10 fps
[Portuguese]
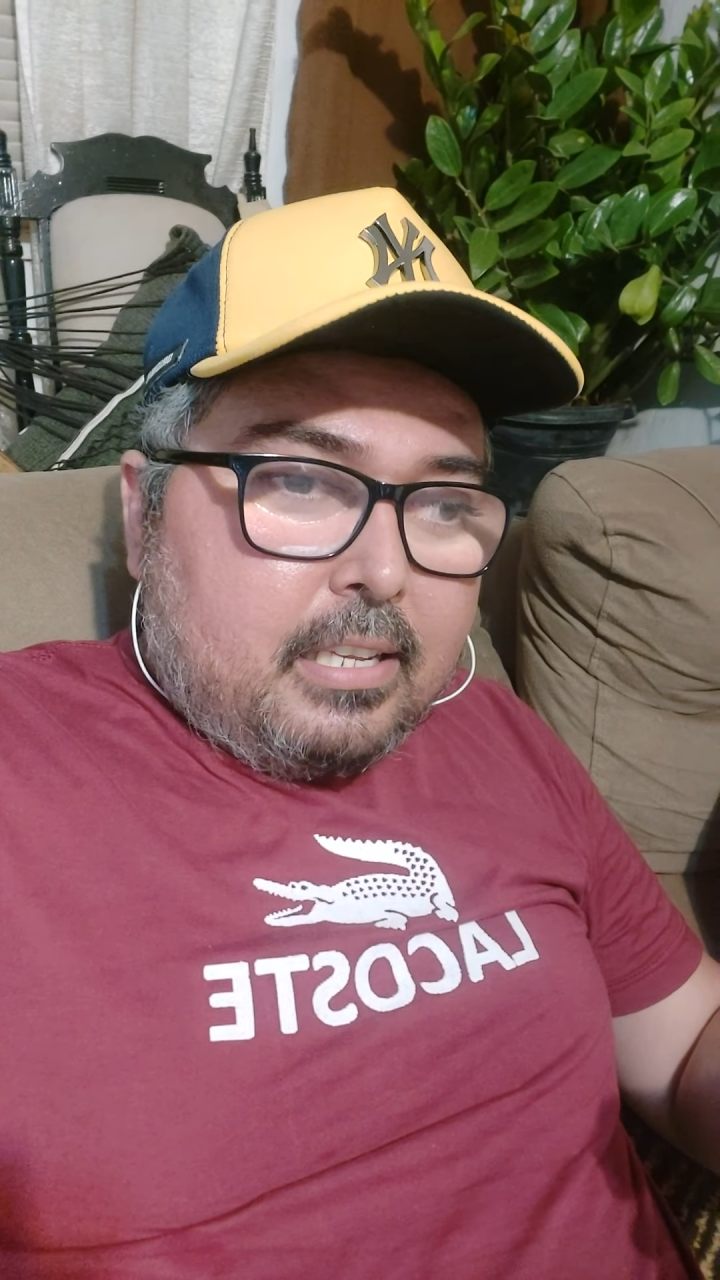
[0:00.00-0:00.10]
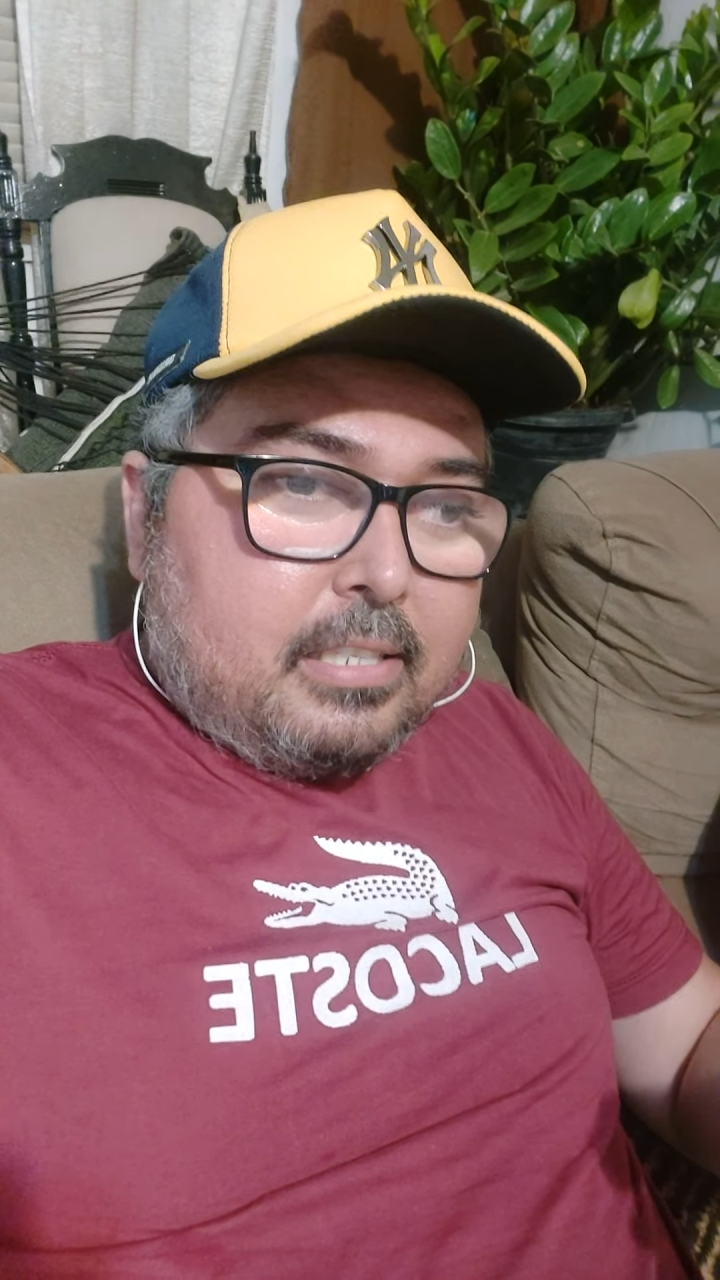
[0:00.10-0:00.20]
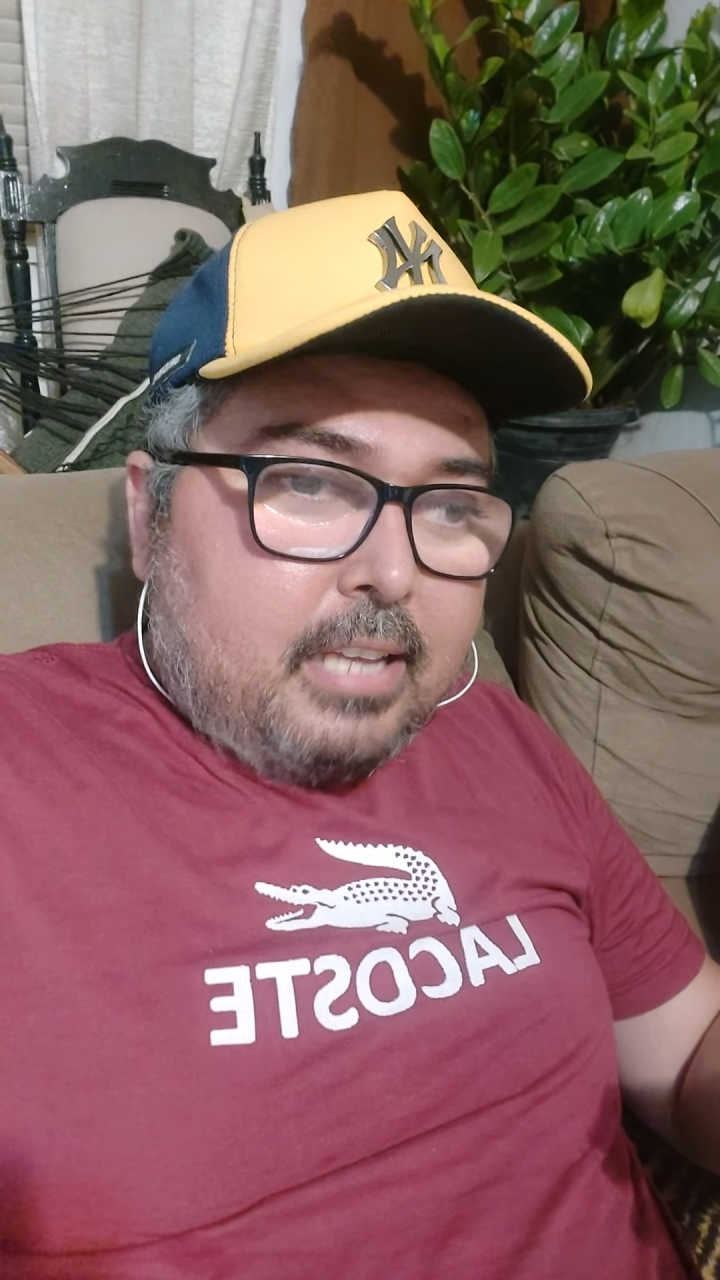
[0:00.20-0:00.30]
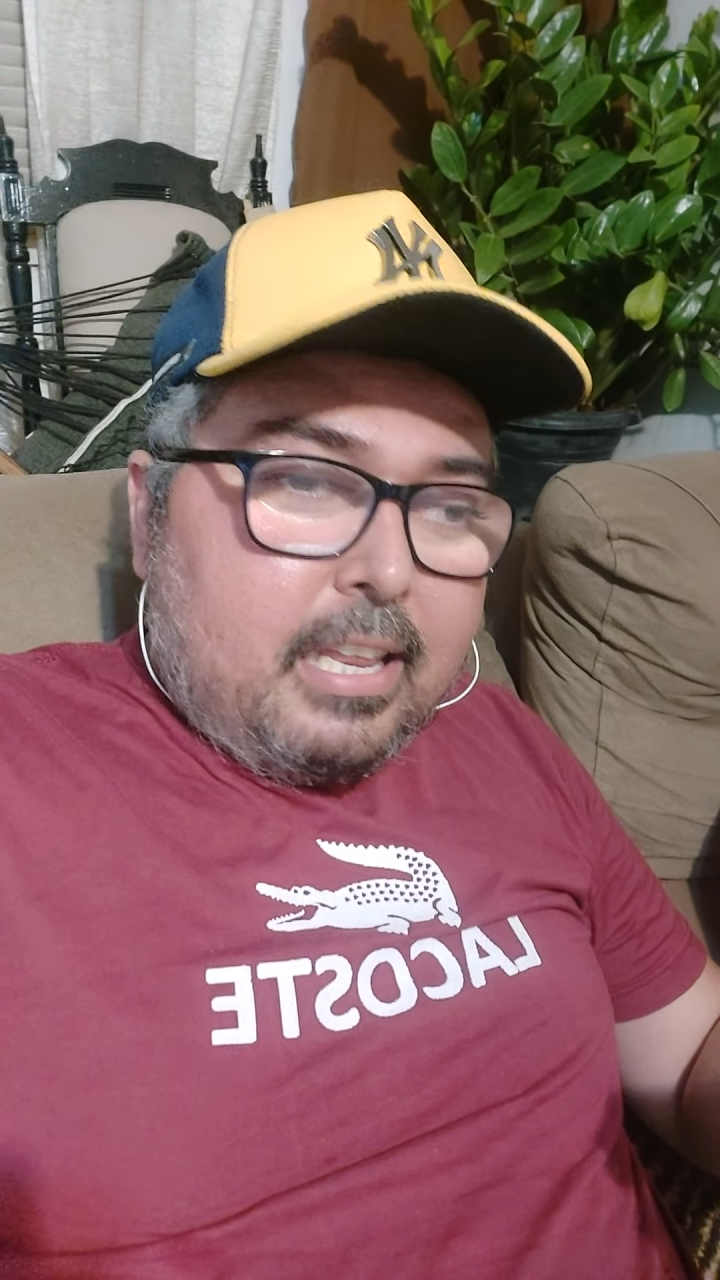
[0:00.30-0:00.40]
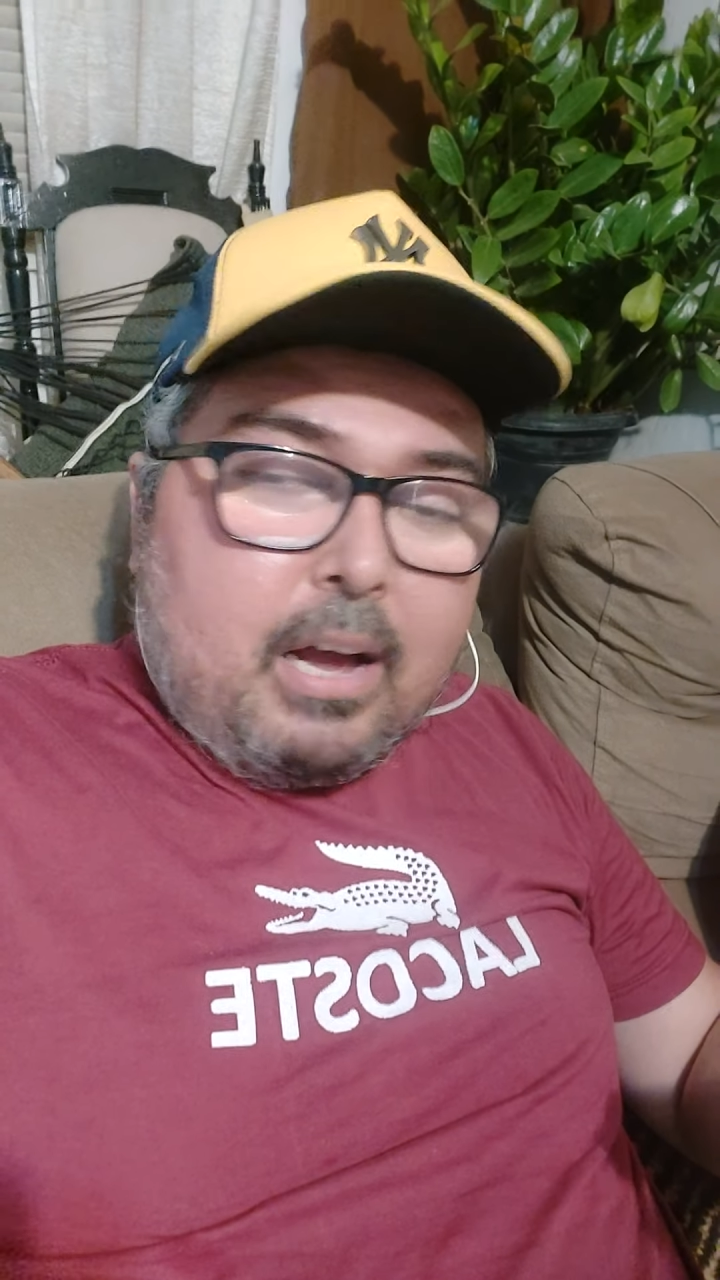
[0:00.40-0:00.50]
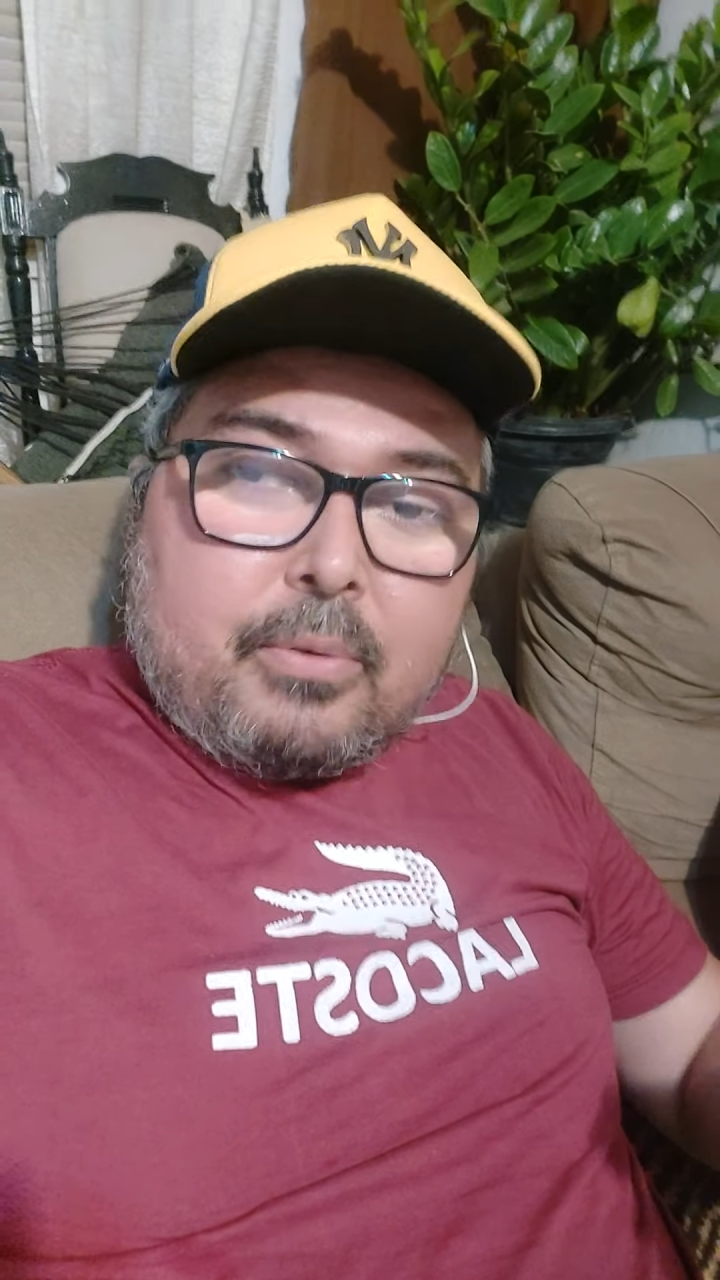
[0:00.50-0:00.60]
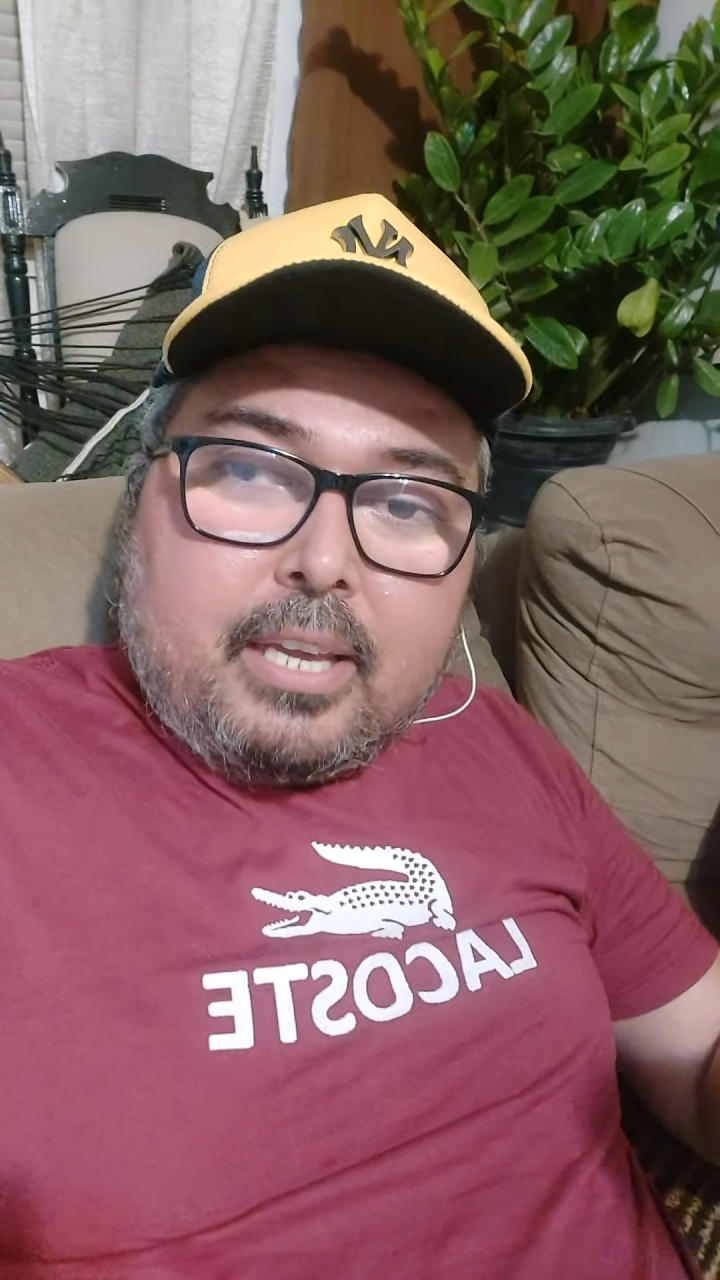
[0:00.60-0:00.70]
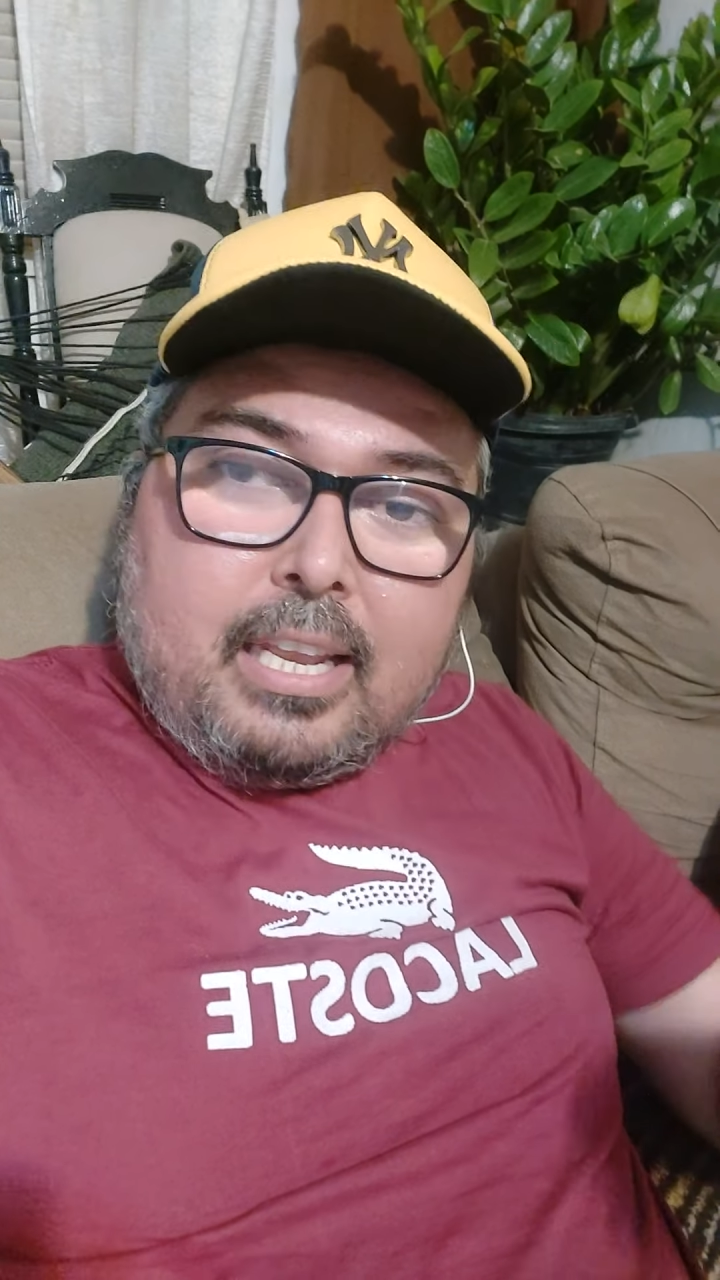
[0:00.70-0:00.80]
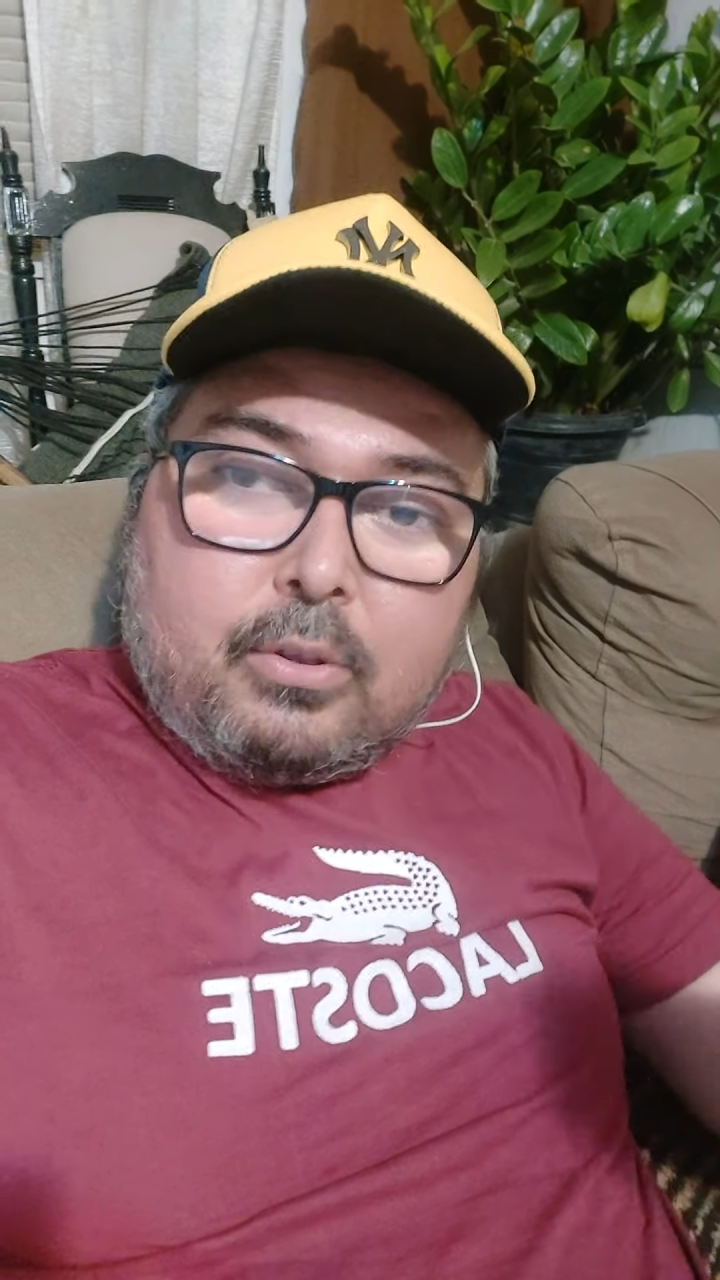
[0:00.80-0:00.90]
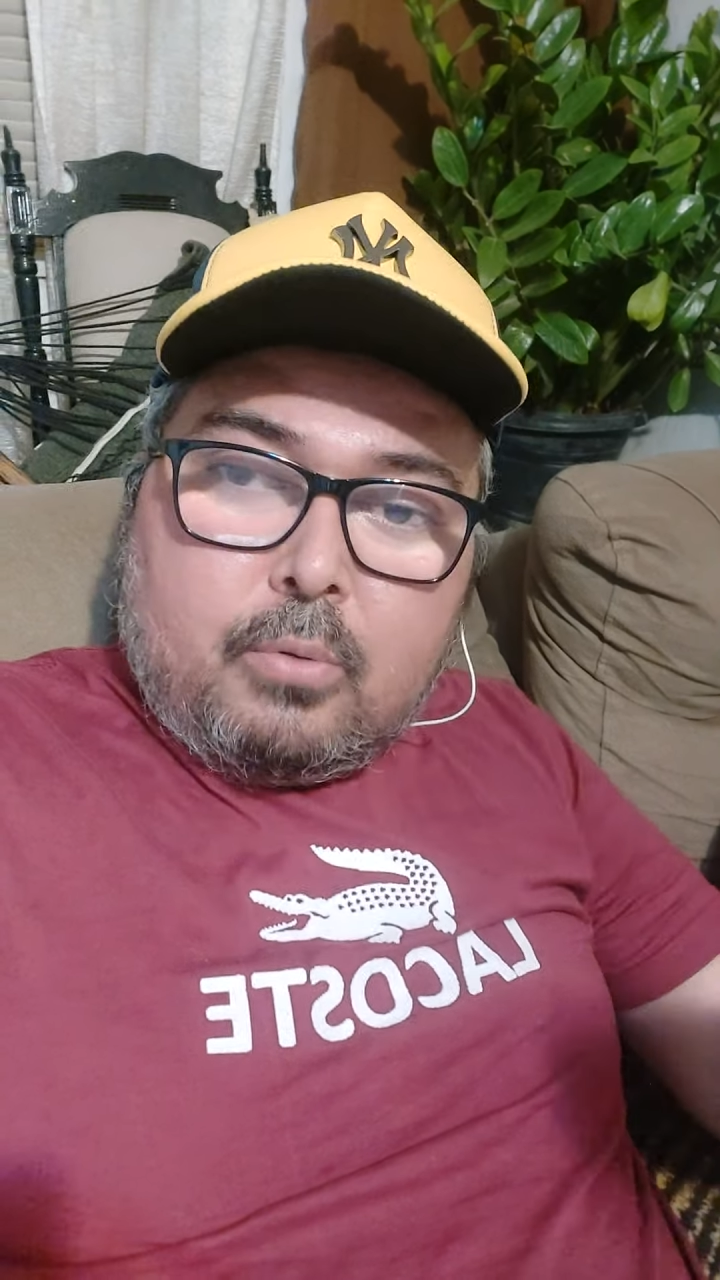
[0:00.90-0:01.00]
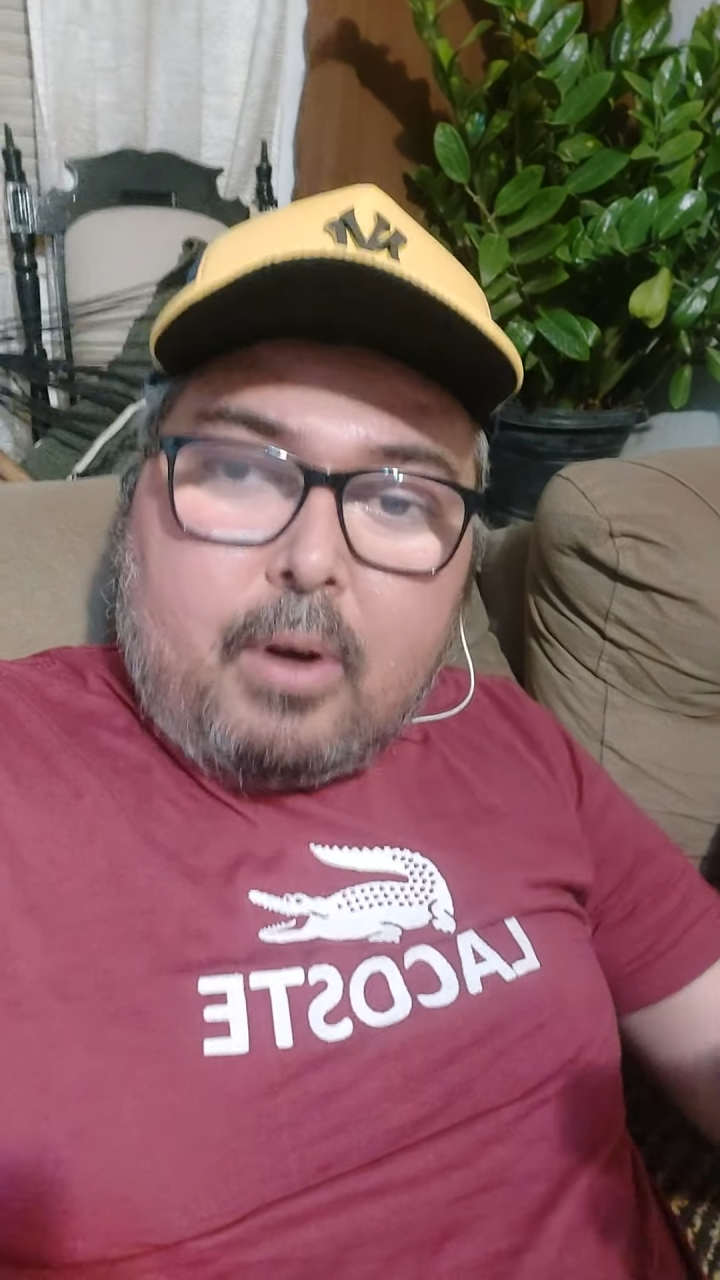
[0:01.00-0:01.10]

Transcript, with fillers: serial killer do